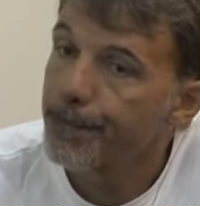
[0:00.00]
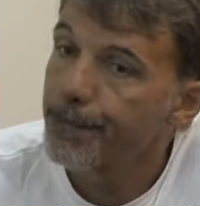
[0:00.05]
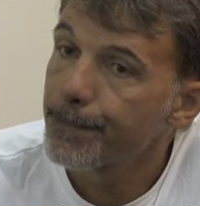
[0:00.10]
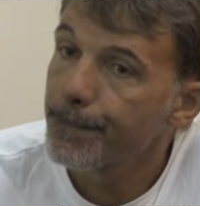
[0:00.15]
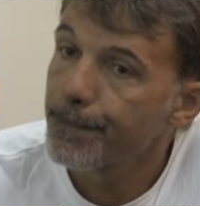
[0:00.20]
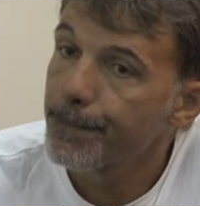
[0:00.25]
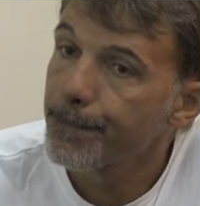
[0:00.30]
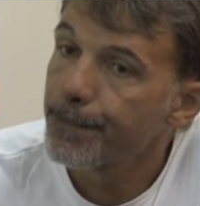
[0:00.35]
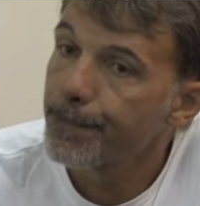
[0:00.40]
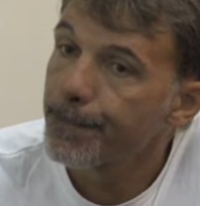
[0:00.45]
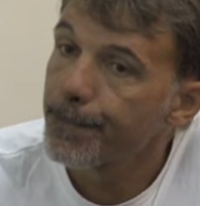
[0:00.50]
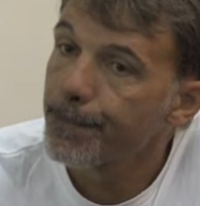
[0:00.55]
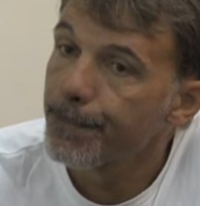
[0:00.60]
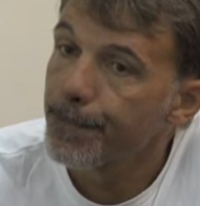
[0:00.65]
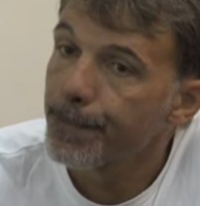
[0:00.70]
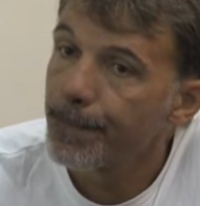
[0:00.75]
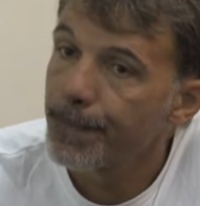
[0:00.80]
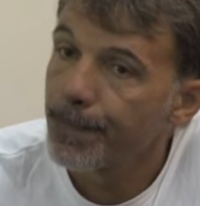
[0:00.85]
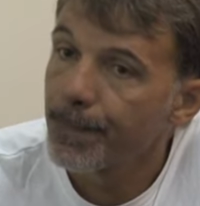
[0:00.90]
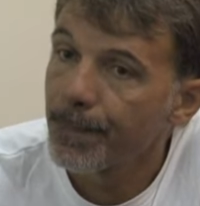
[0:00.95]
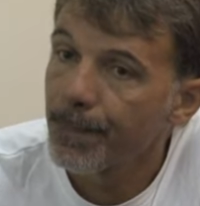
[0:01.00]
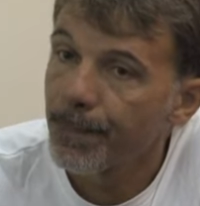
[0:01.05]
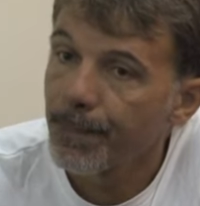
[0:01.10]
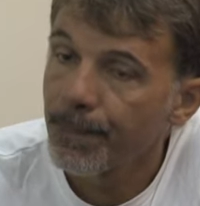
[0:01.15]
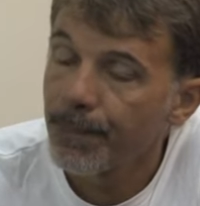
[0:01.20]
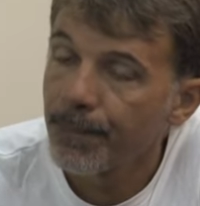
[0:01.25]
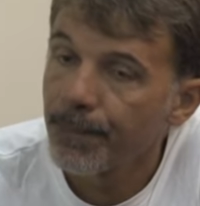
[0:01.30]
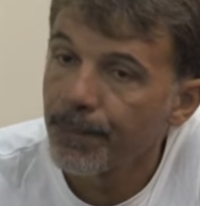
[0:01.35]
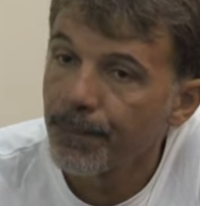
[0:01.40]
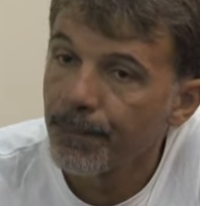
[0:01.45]
esempio la
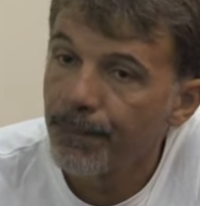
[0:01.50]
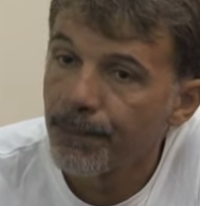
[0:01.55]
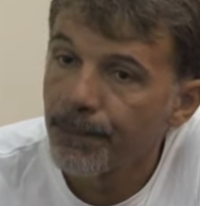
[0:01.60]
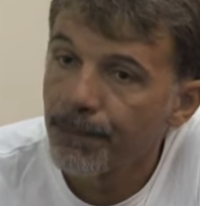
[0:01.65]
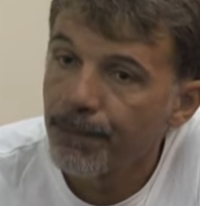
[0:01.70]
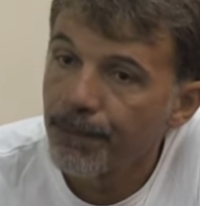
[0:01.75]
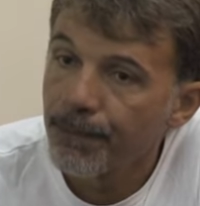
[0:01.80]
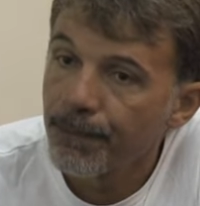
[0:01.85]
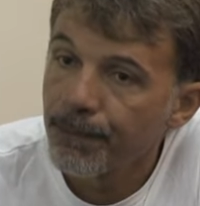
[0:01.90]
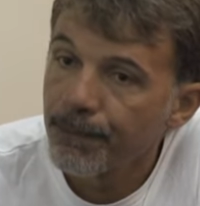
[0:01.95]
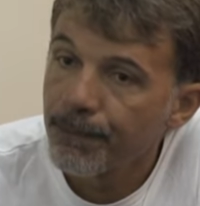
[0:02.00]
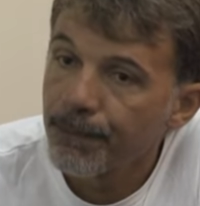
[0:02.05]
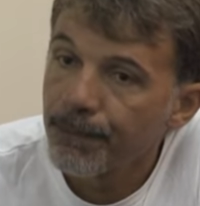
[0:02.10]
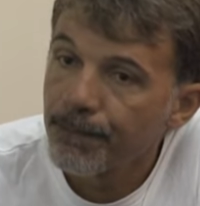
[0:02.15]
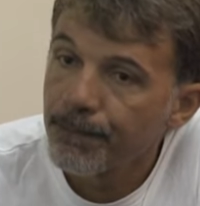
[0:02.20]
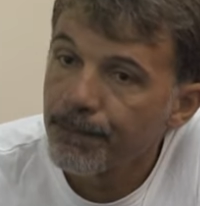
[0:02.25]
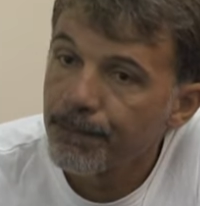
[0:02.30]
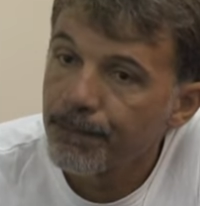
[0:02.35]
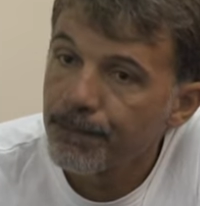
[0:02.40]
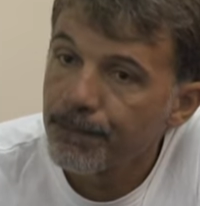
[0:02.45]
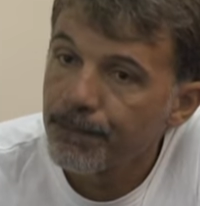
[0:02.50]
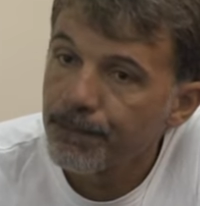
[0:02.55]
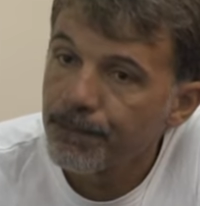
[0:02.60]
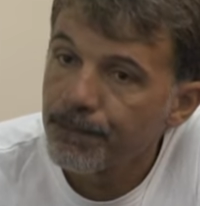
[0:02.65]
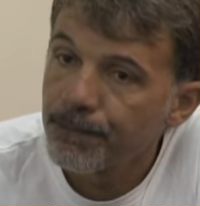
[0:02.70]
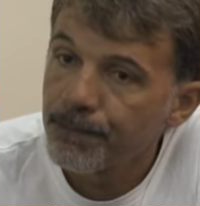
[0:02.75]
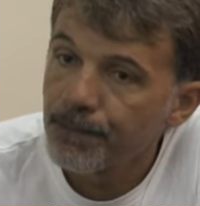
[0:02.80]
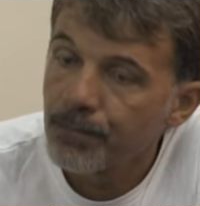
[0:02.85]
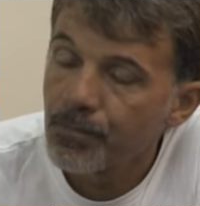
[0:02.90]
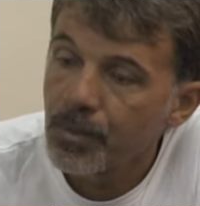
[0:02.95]
prestazione offerta con il Chievo,
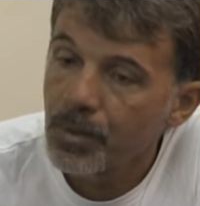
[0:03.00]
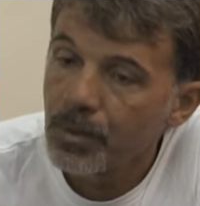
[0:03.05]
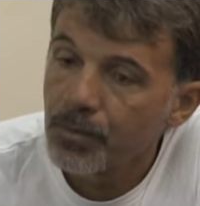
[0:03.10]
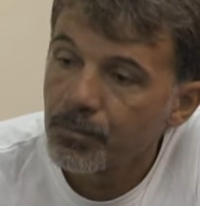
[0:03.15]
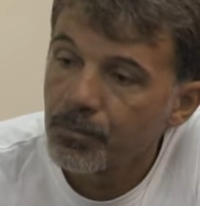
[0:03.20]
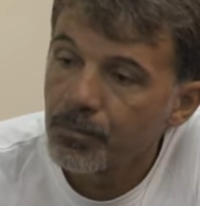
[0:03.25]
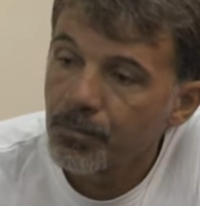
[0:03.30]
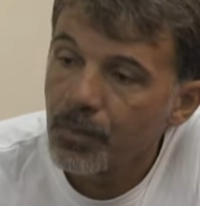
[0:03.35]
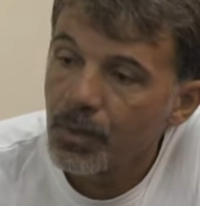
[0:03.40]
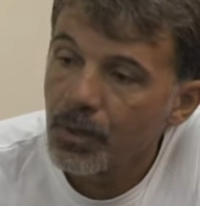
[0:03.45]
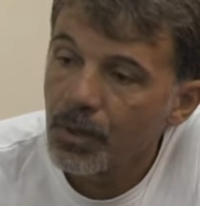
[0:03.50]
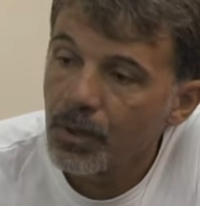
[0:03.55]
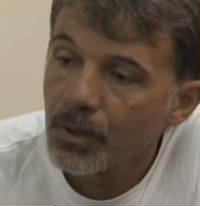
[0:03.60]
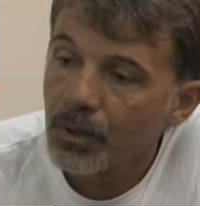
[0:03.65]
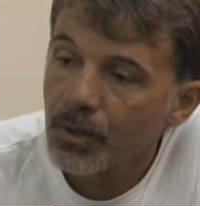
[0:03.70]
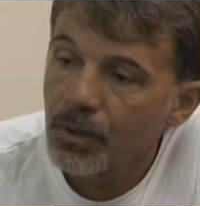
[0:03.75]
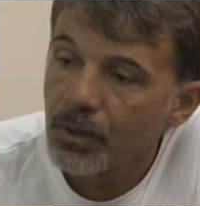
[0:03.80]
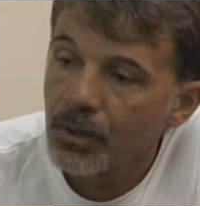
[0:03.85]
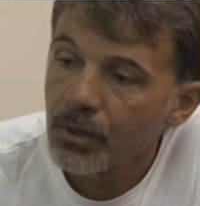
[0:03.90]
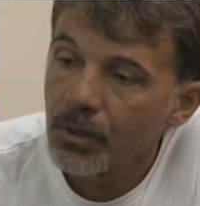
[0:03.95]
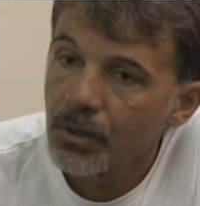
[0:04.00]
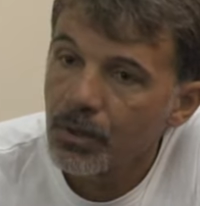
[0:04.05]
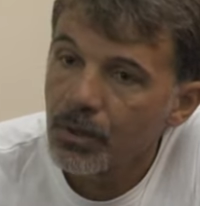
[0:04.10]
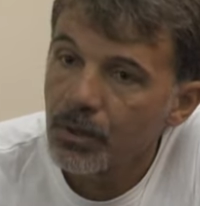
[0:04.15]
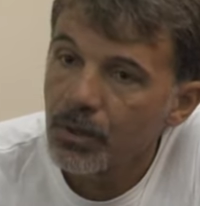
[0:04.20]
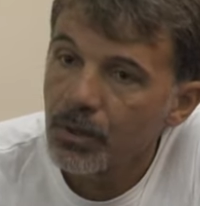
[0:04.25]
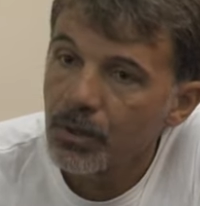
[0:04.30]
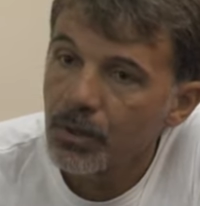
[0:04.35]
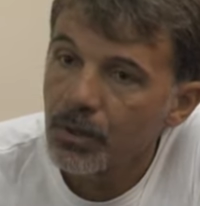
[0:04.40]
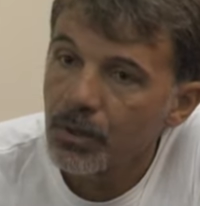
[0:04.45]
proprio sotto il profilo della
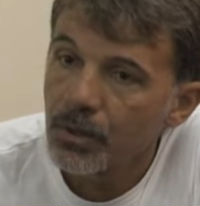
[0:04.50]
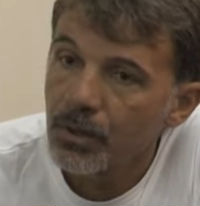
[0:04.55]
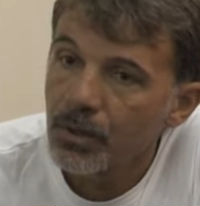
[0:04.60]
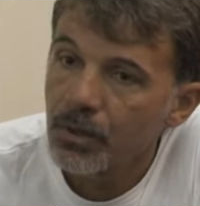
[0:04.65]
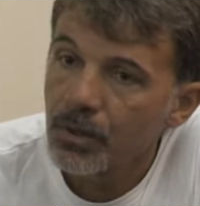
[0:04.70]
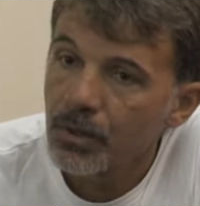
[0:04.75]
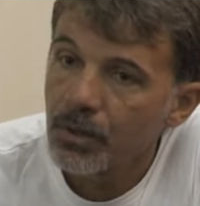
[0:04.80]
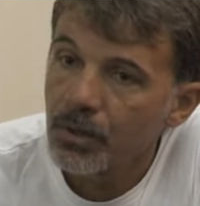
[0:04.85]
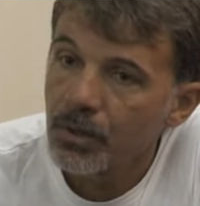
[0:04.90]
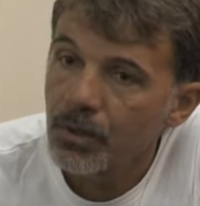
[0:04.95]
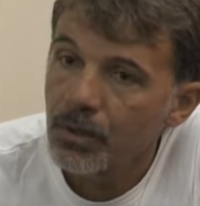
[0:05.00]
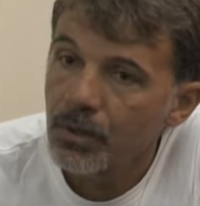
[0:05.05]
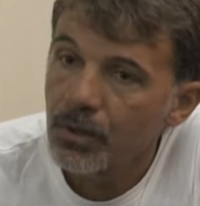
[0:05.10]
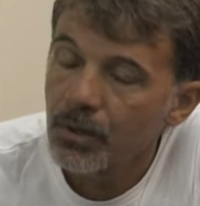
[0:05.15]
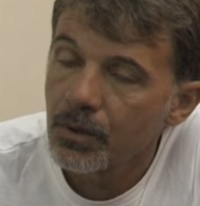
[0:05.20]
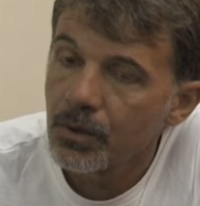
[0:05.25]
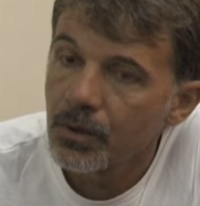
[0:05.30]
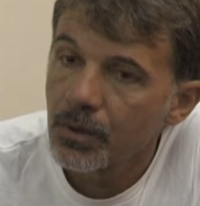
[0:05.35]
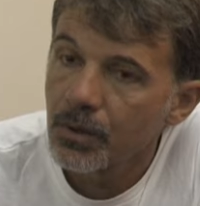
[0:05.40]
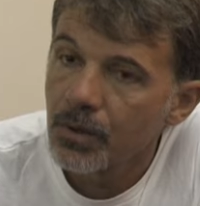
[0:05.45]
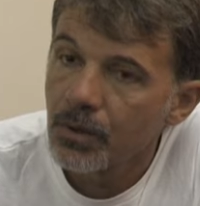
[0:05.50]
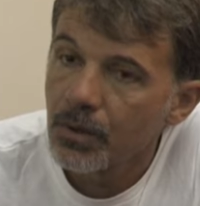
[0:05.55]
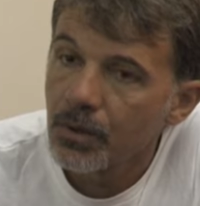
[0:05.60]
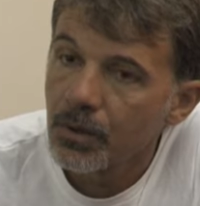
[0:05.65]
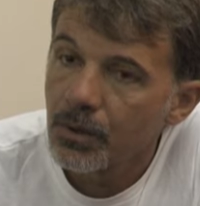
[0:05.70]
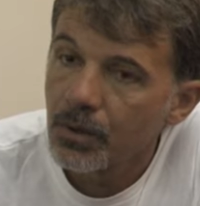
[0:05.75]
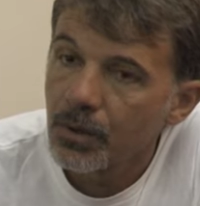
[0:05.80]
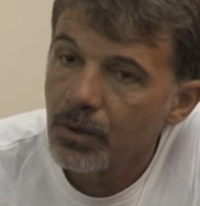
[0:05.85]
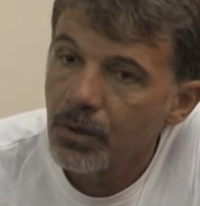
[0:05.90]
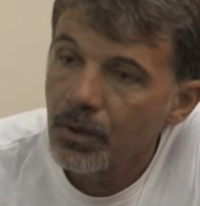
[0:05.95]
manovra e dell'atteggiamento sarebbe
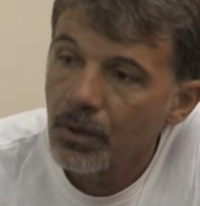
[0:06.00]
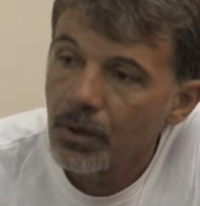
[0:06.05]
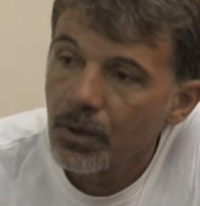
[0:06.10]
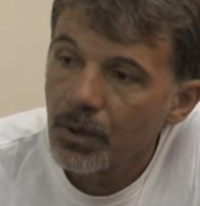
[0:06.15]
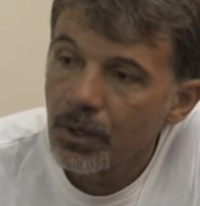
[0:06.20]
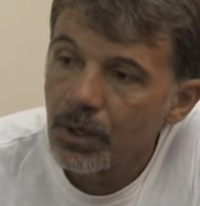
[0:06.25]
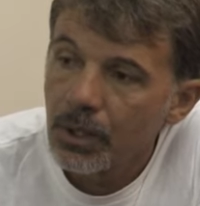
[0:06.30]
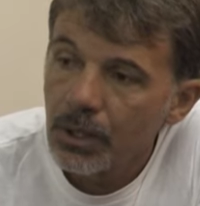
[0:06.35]
l'ideale.